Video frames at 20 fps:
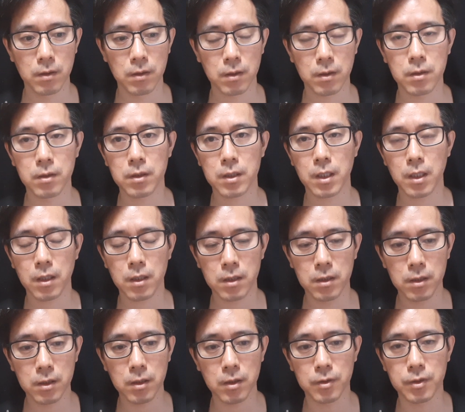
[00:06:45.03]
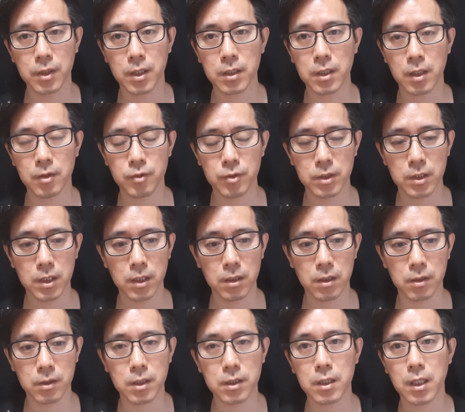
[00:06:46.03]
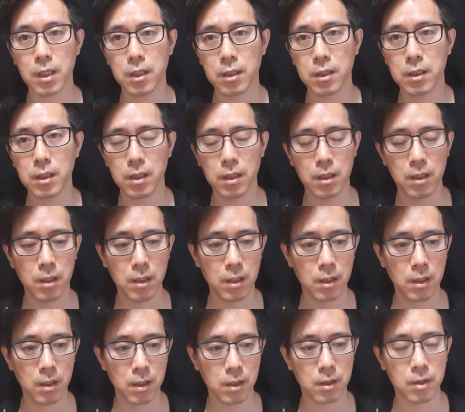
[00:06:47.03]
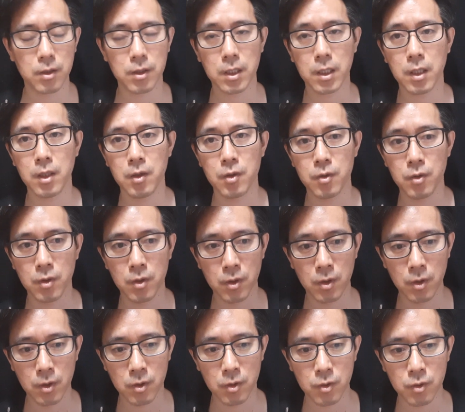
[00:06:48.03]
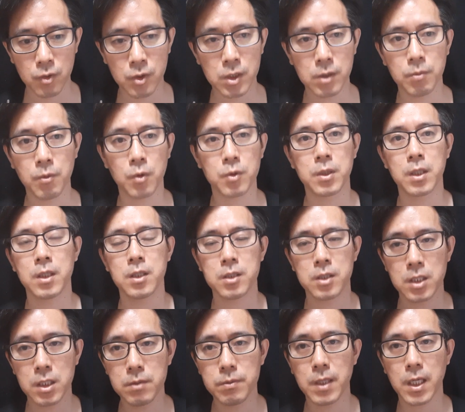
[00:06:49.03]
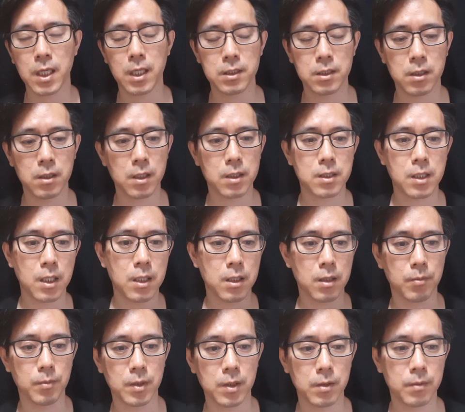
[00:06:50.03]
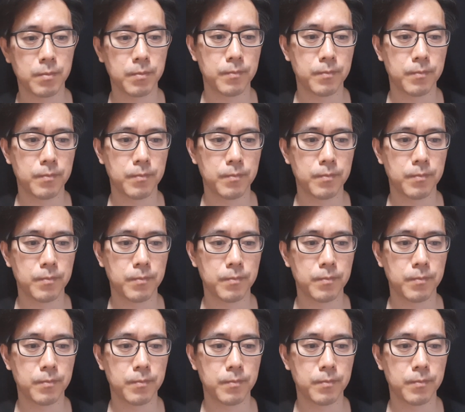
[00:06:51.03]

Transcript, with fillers: 그렇게 그는 어떻게 살 수 있냐? 어떻게 살아야 되냐? 그렇게 65세, 70세까지 그렇게 살아야 됩니다.